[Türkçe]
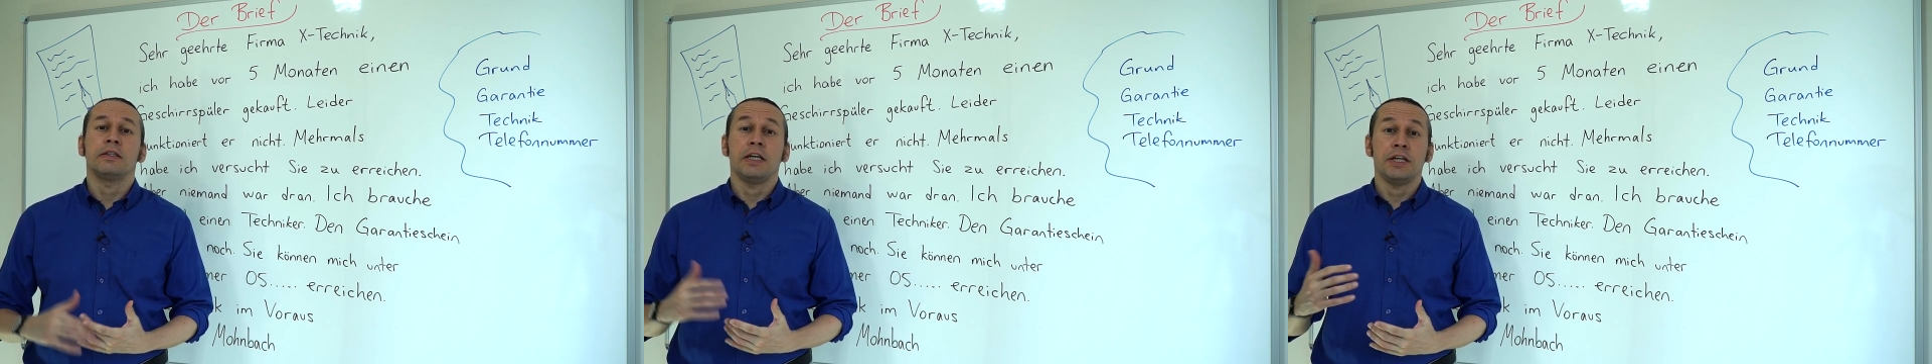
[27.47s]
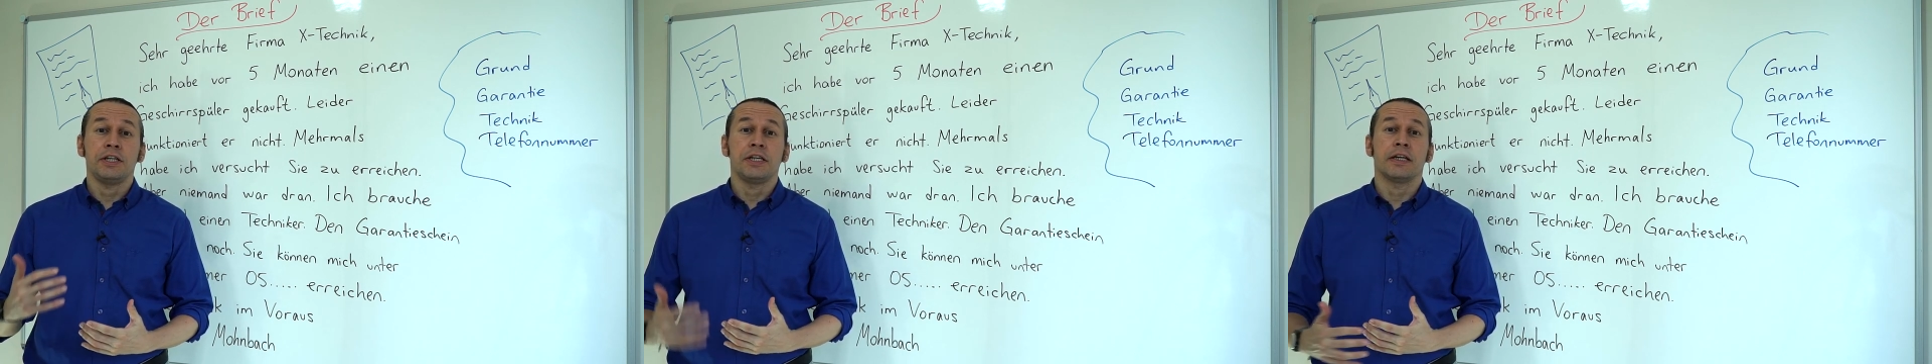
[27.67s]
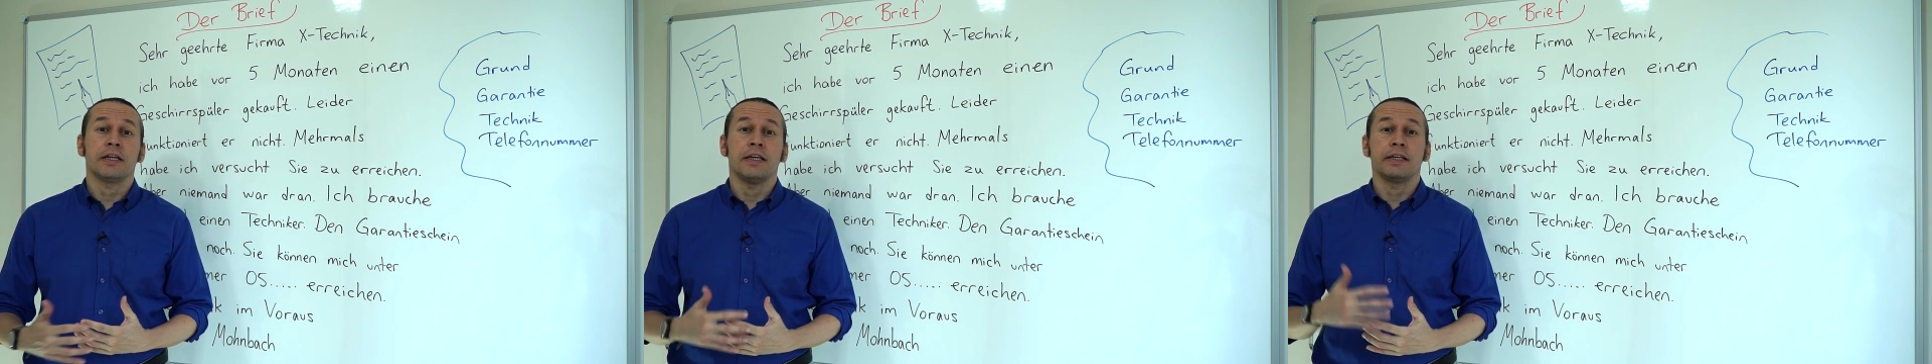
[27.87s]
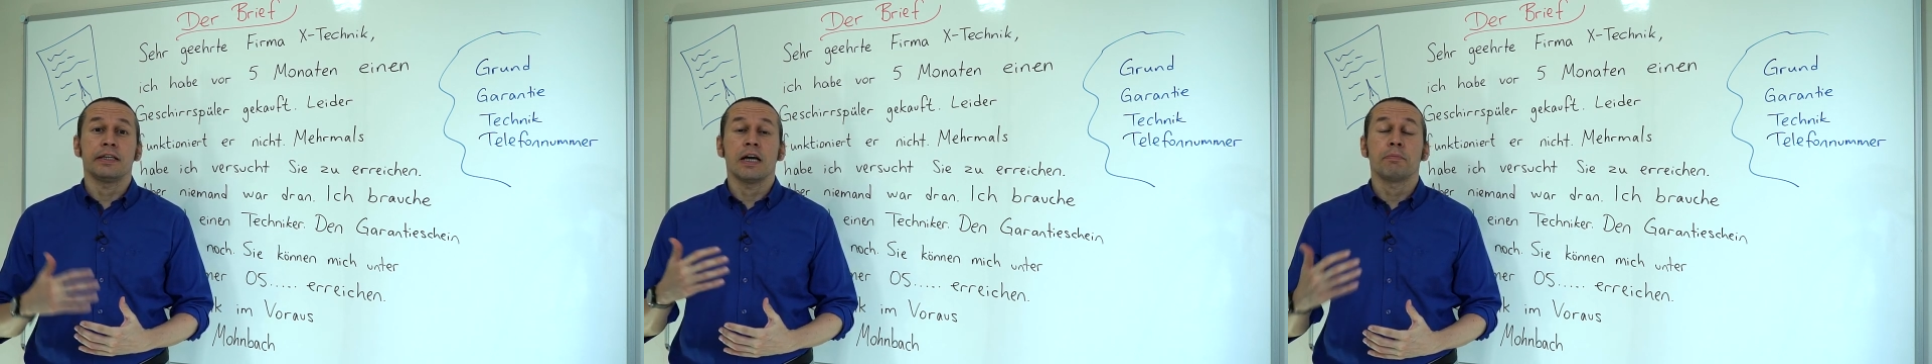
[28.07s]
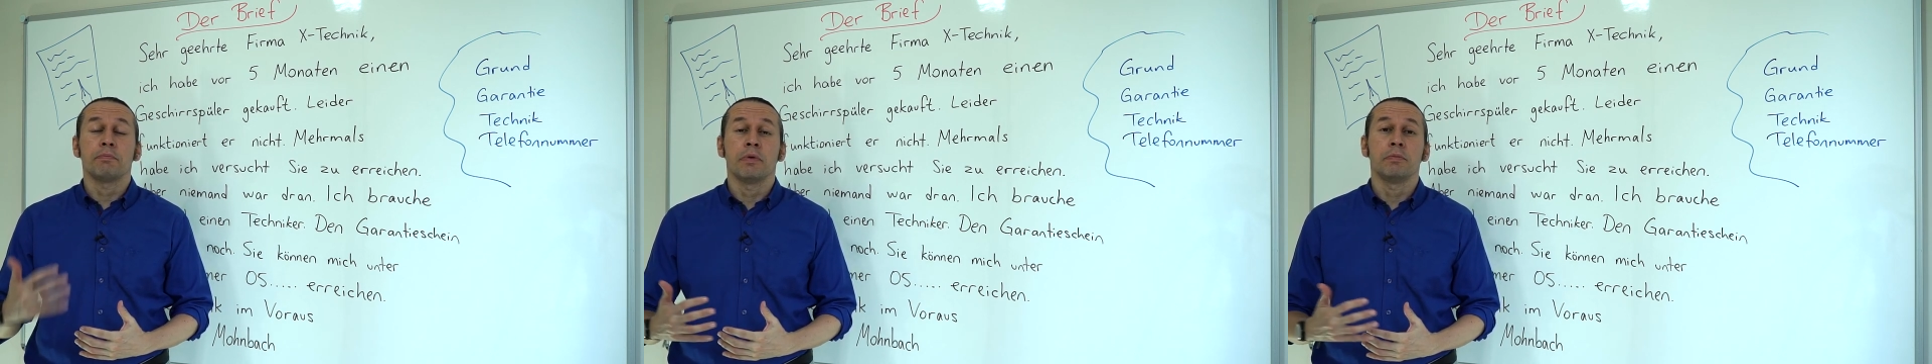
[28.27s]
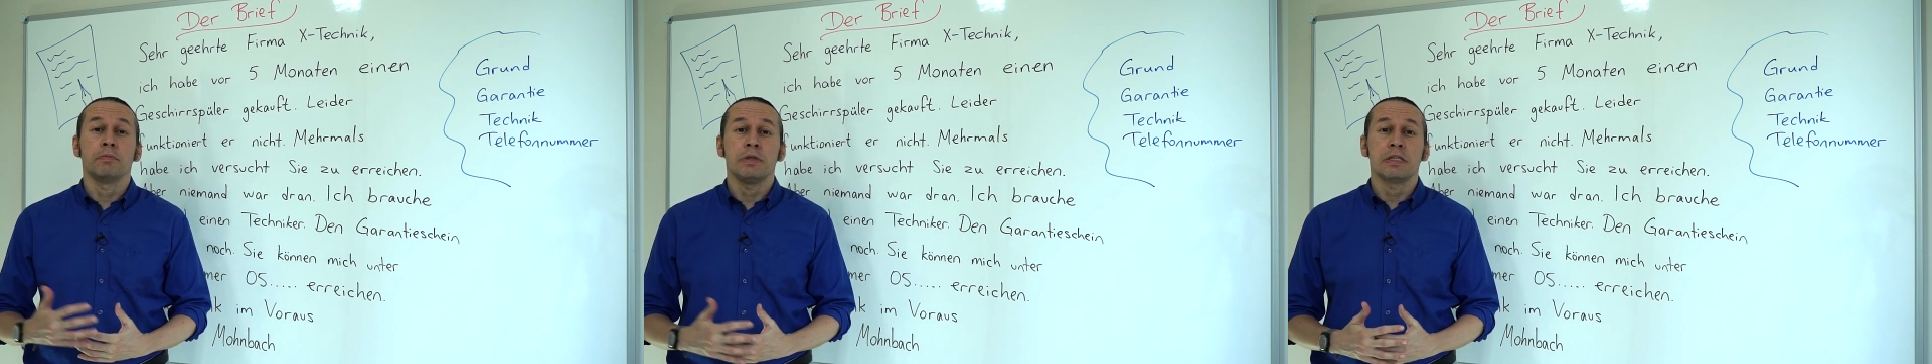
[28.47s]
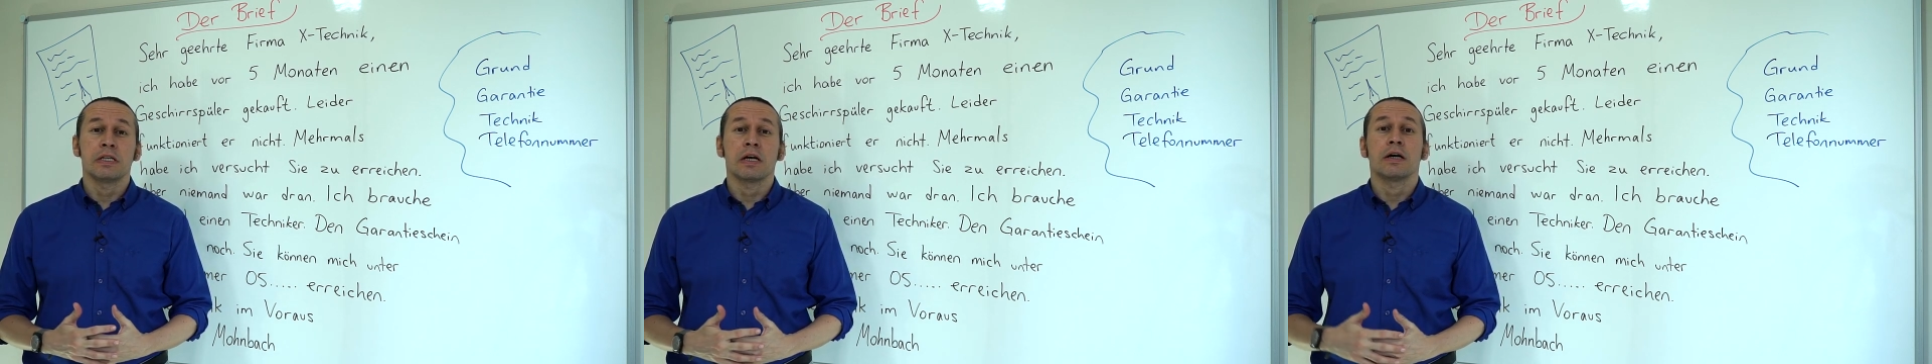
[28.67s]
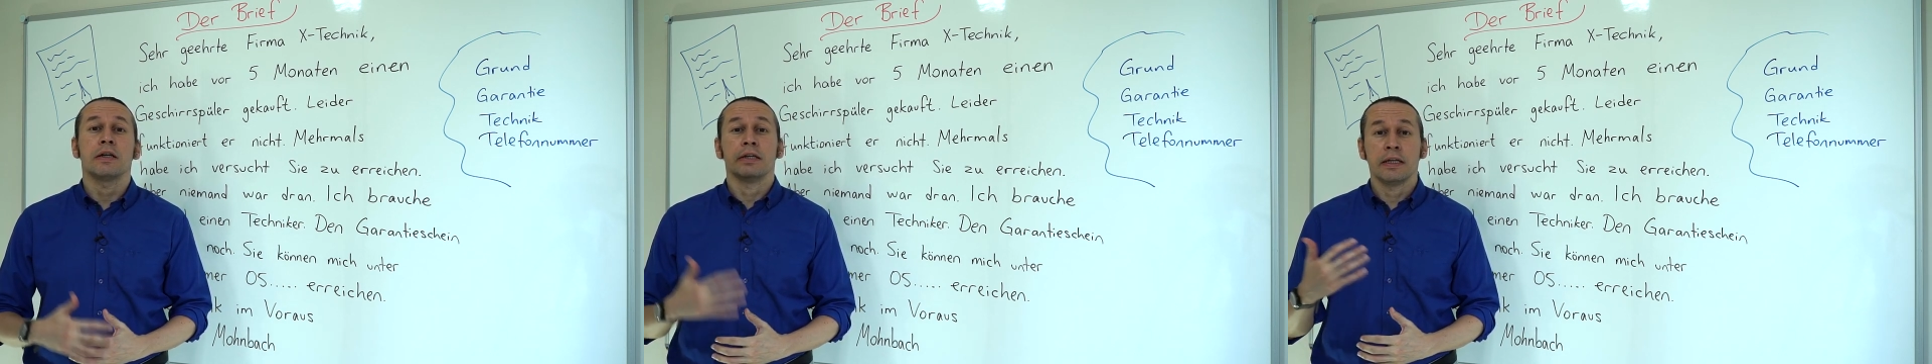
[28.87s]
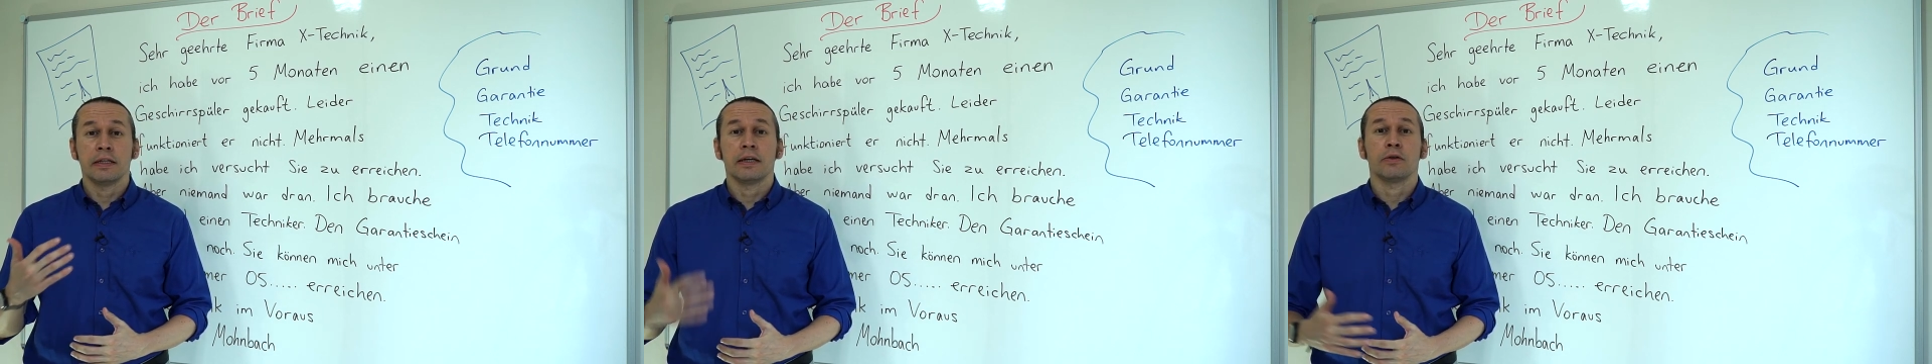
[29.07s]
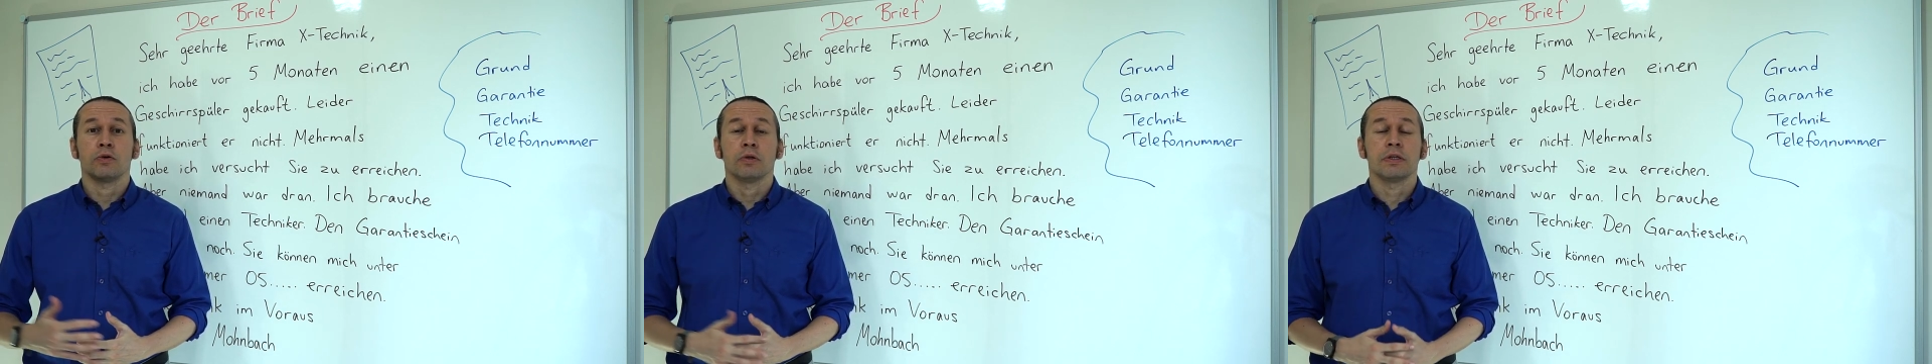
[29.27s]
değişiklik yapmamıza
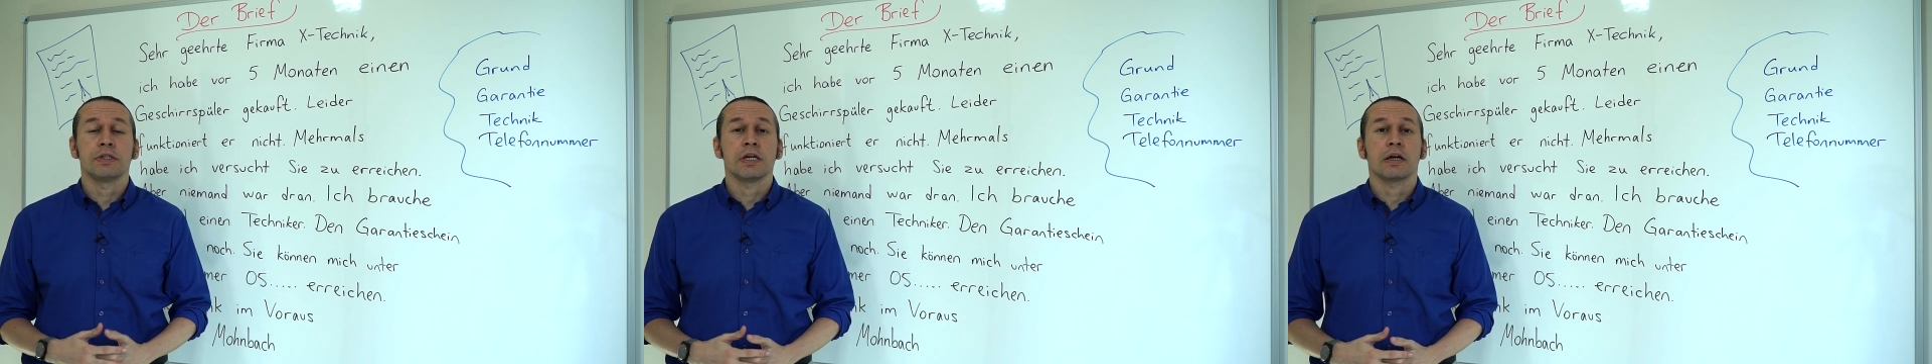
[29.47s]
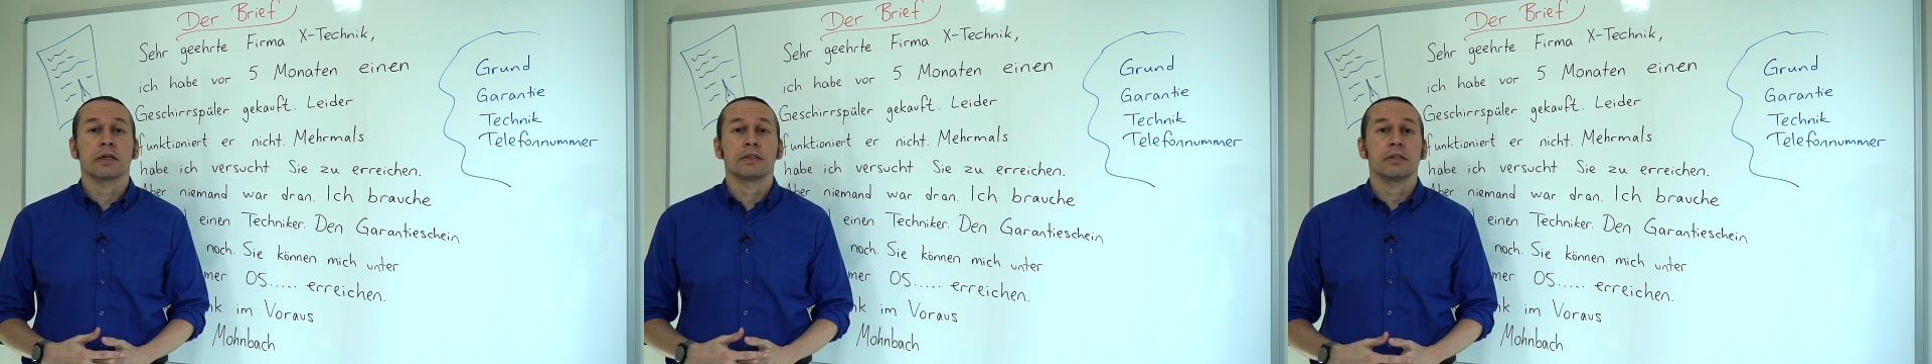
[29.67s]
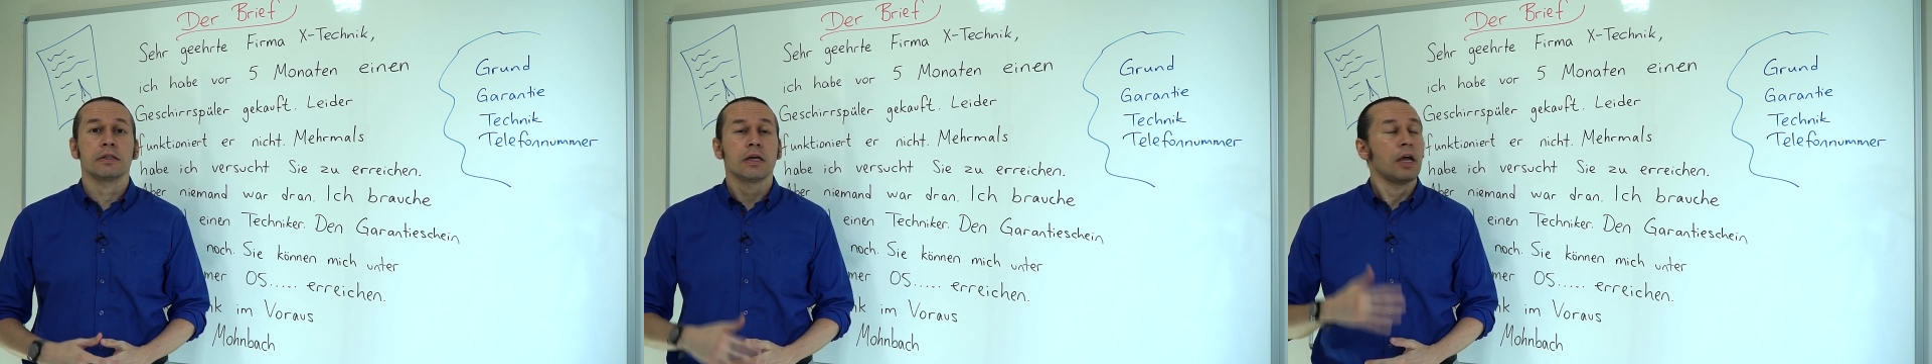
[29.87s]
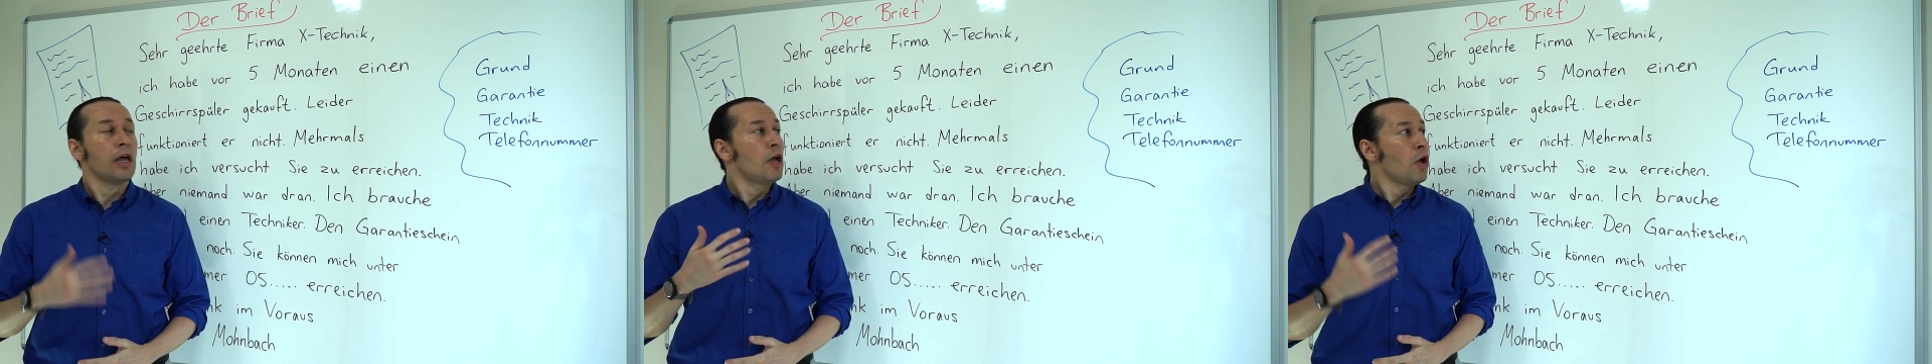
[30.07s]
neden olacaktır.